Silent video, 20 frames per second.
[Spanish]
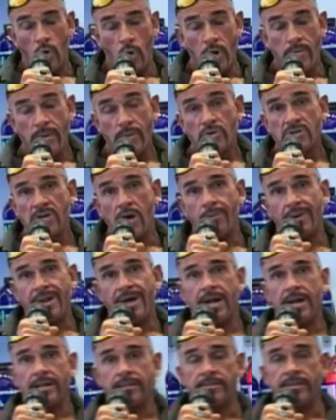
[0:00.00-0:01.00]
Hoy vamos a
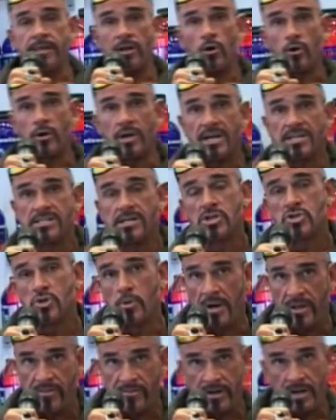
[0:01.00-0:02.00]
hablar de lo que es el
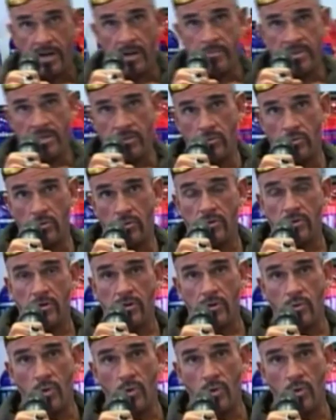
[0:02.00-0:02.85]
sobreentrenamiento.